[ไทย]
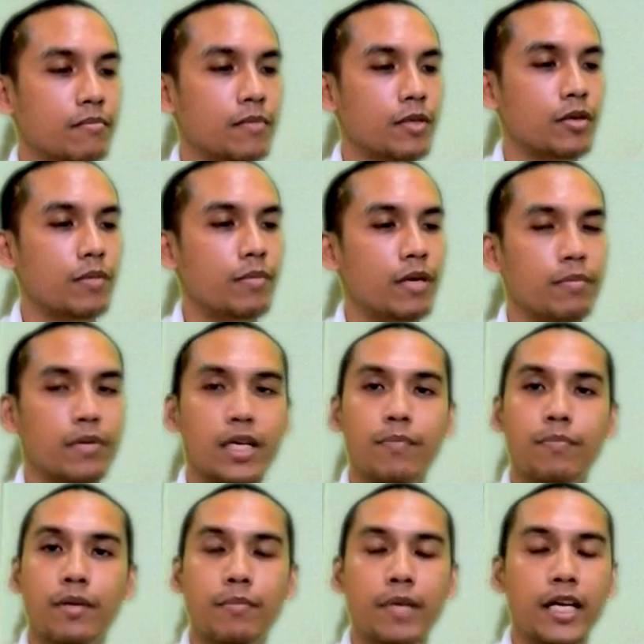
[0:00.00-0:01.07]
ลุยแบบคลิป
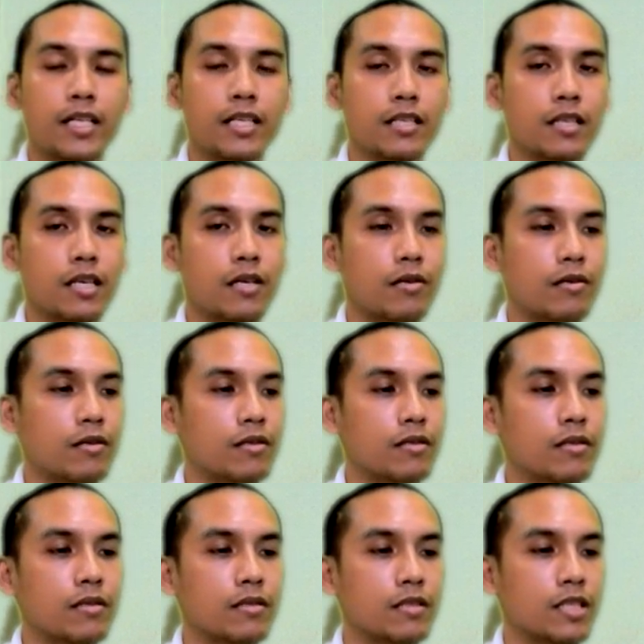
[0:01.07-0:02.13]
พระเมน อย่างเดียว
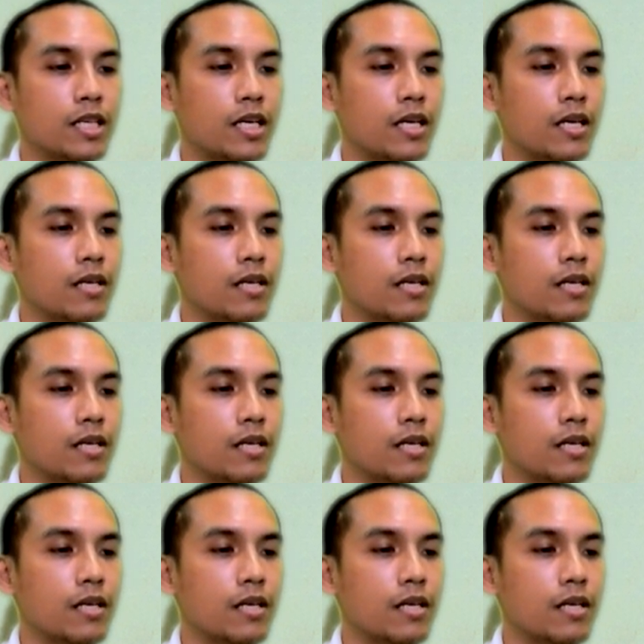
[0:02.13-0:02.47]
จะ